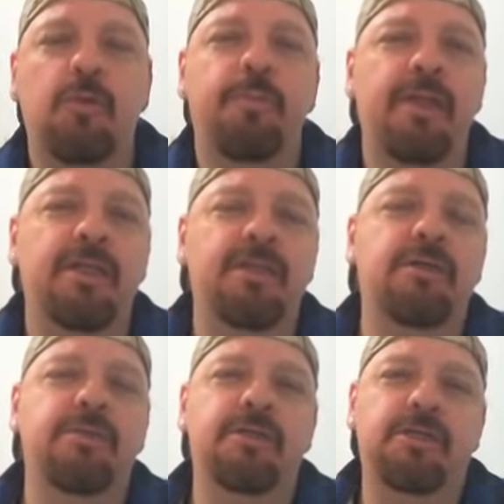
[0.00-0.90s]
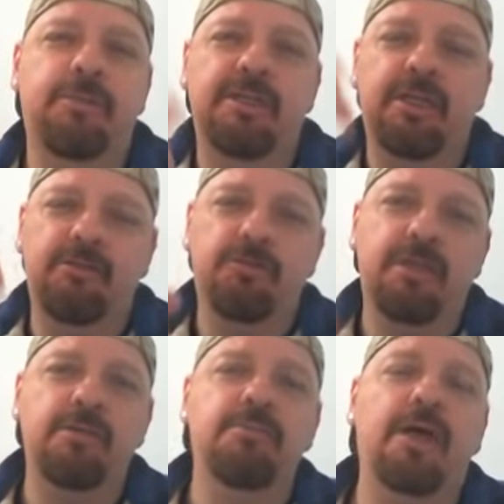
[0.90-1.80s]
completa, lembrando que as matérias vão
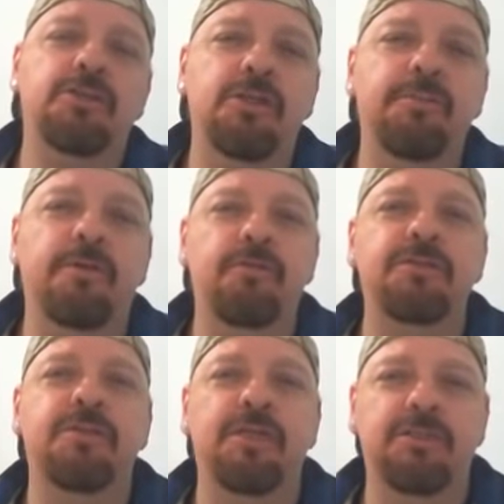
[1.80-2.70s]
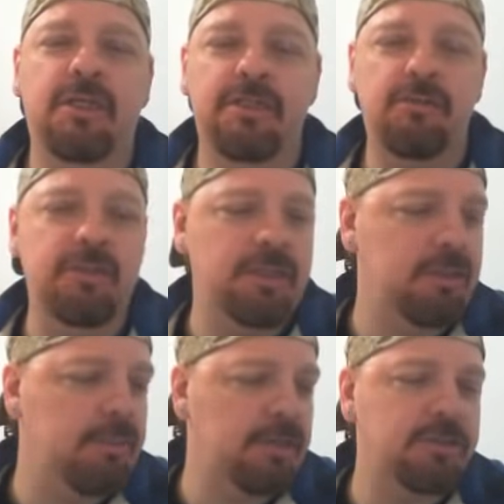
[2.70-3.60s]
ter embaixo aí para vocês, tá? Tem o um link
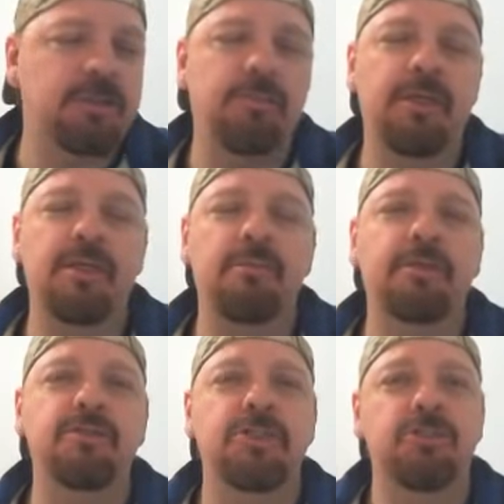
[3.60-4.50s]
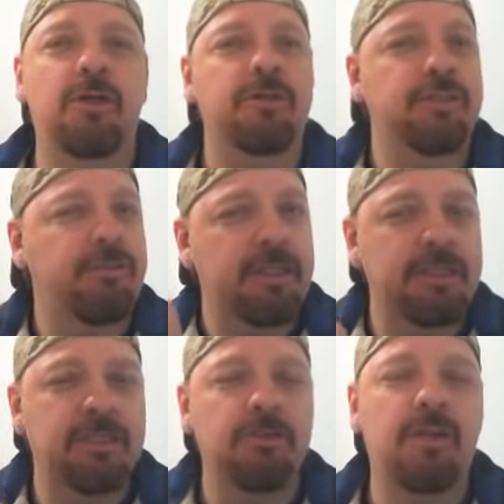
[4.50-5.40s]
aí embaixo. E também lembrando, gente, ó, já vai
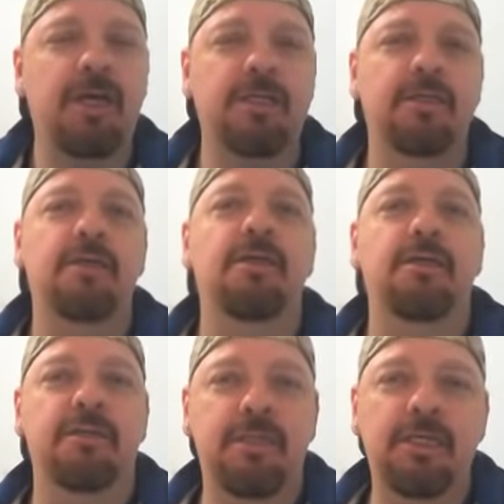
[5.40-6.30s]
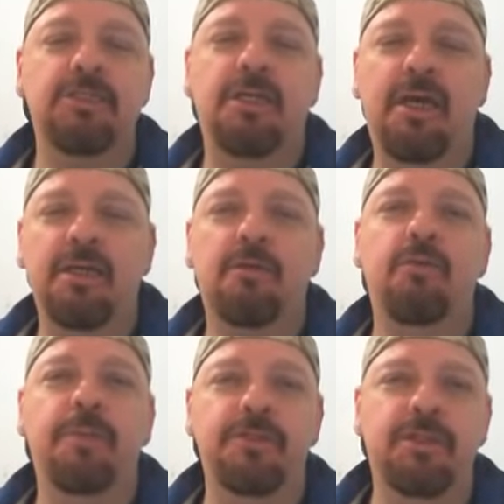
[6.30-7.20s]
deixando o like, deixa like,
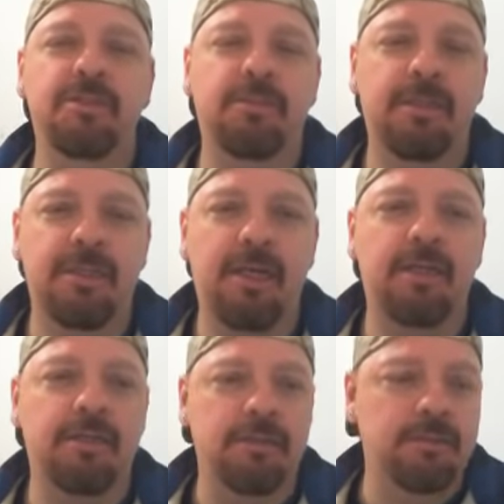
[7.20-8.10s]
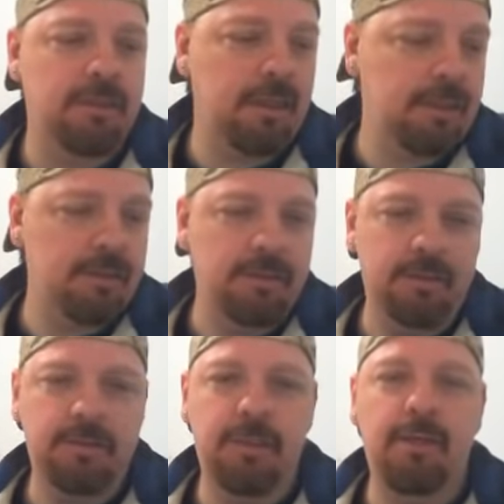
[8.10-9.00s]
compartilha essa matéria, tá?
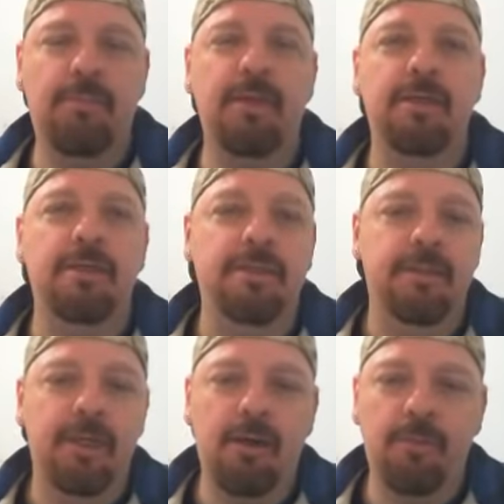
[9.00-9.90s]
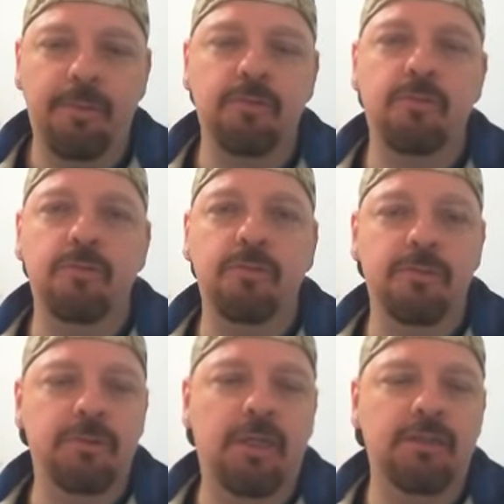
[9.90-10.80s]
Que é bem legal para todo
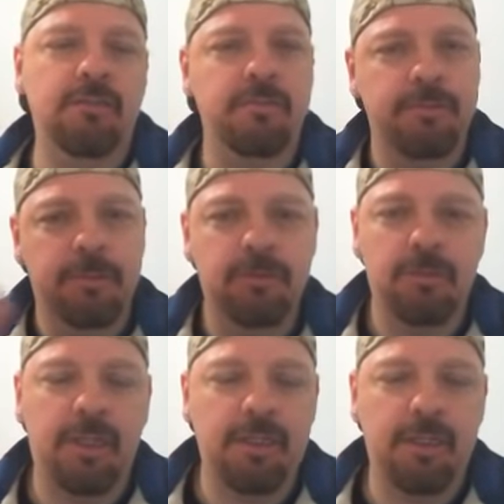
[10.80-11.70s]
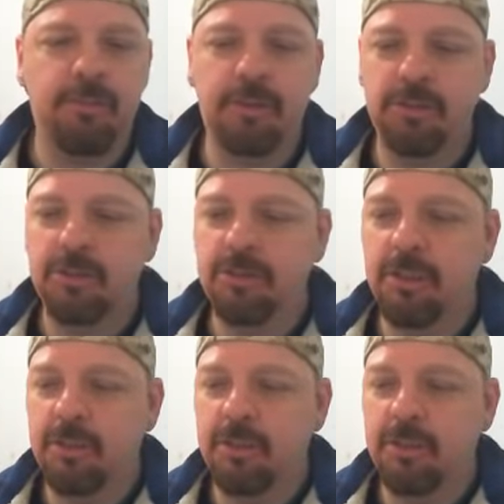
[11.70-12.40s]
mundo, tá? Então deixa o like aí pra gente